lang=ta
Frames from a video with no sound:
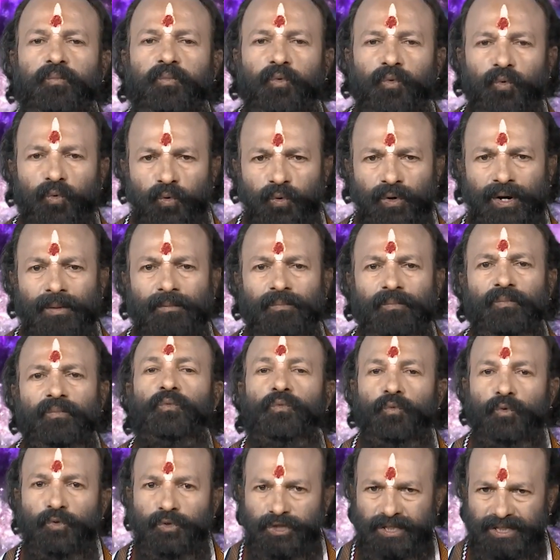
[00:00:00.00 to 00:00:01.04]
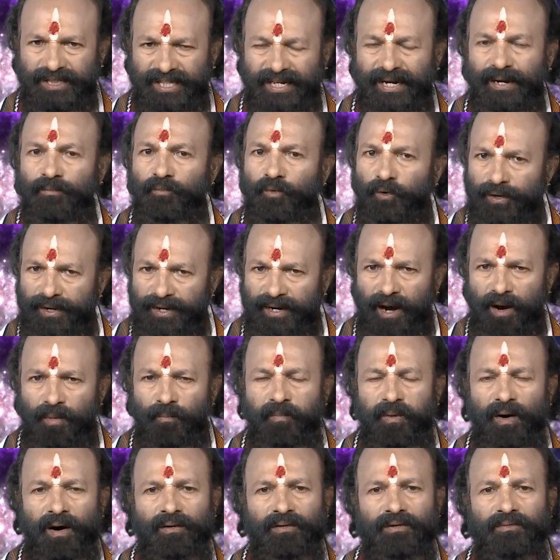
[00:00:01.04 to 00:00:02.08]
பூரம் உத்திரம்
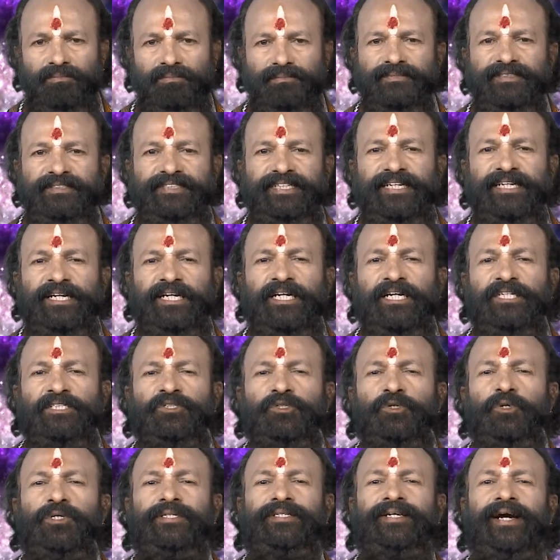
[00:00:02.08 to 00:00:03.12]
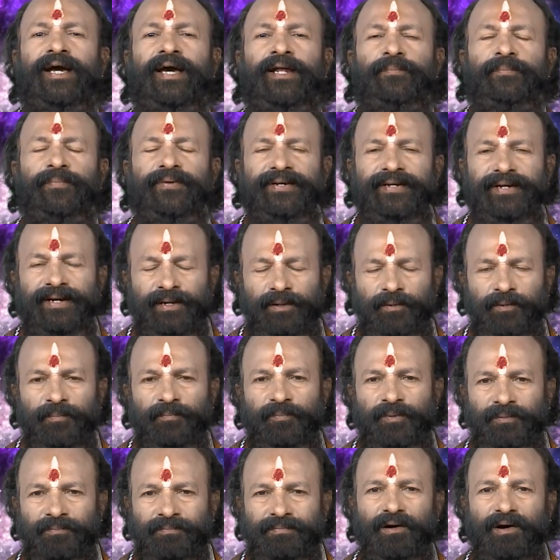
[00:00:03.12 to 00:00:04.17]
ஒன்றாம் பாகம் ஜோதியாக இருப்பீங்க
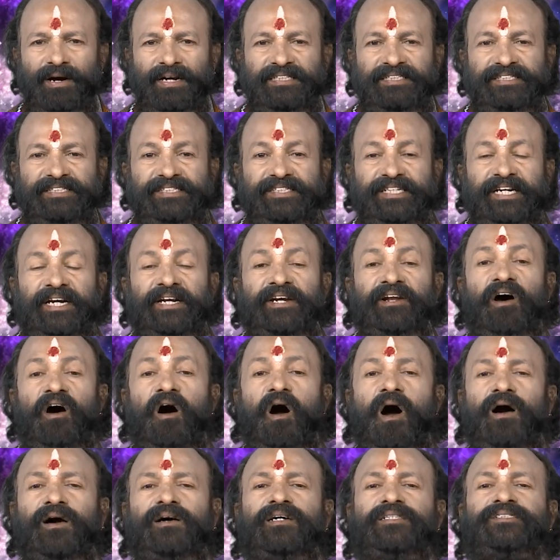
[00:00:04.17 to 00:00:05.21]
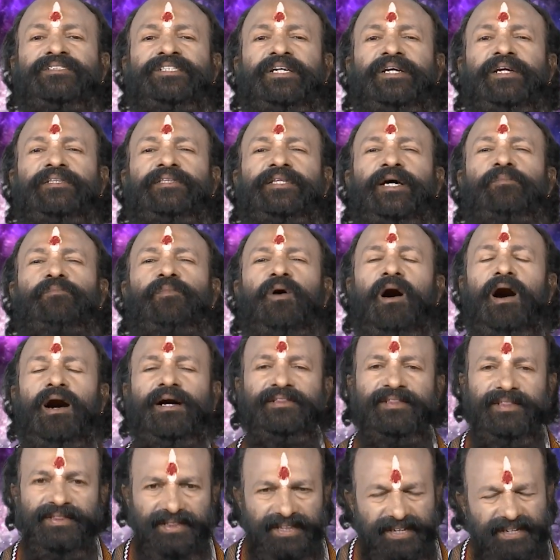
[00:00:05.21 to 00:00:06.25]
கவிப்போம் ஜன ஆகர்ஷணத்தன்மை
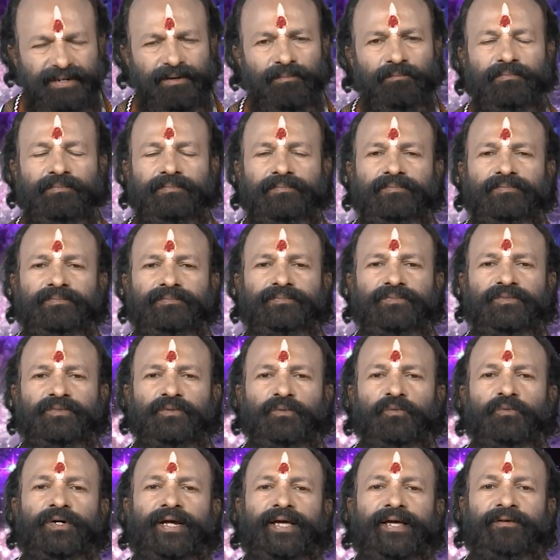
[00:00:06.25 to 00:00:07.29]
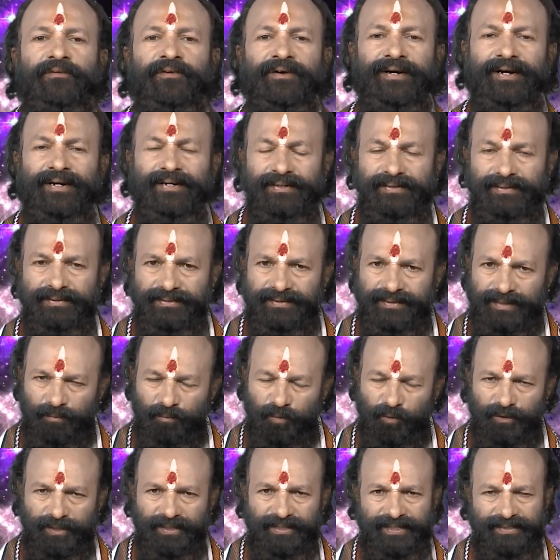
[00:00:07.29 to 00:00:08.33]
அதிகம் உடையவர்கள் இந்த
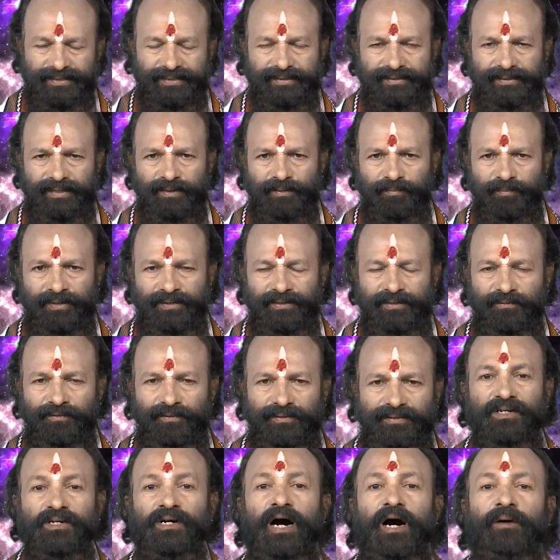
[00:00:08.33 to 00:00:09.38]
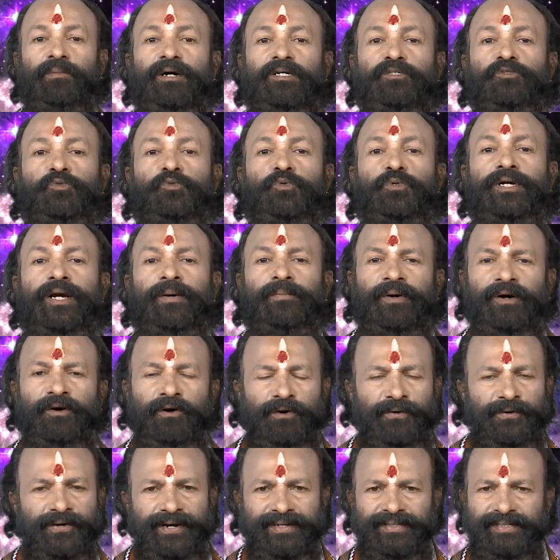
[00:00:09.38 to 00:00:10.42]
மூன்று நட்சத்திரத்தை பிறந்தவங்க ஆமாம் சூரிய
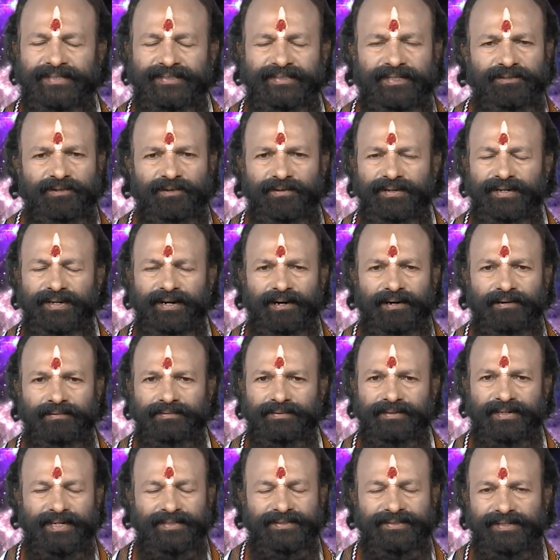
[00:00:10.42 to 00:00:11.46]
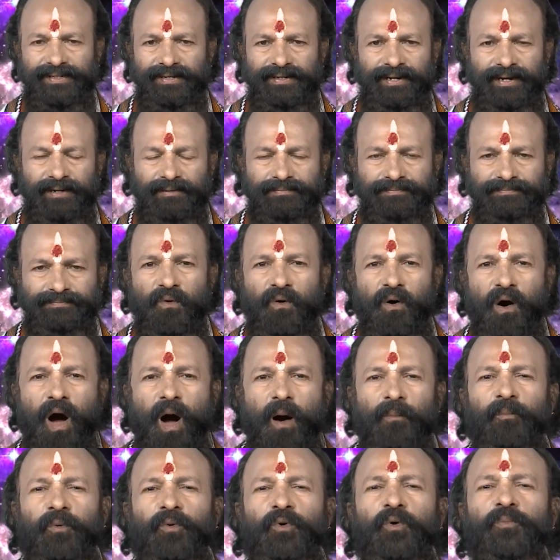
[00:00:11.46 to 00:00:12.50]
பகவானுடைய நட்சத்திரம் இல்லையா ராசி இல்லையா
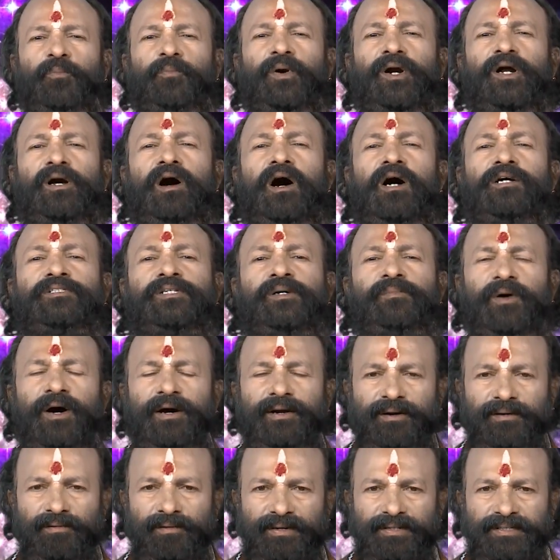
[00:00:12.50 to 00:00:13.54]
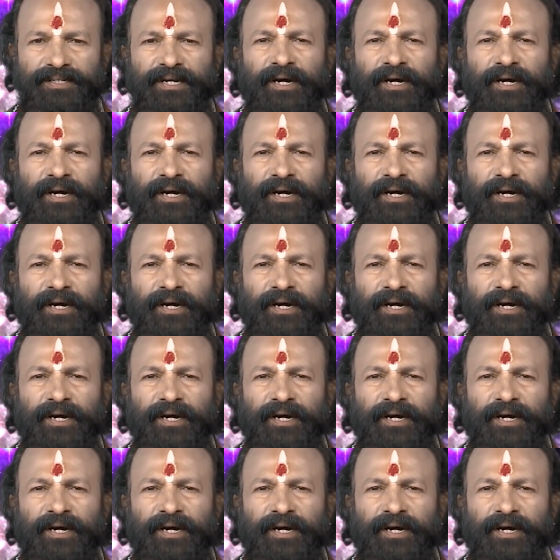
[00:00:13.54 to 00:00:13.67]
அவ்வளோ பிரகாசமாக இருக்கு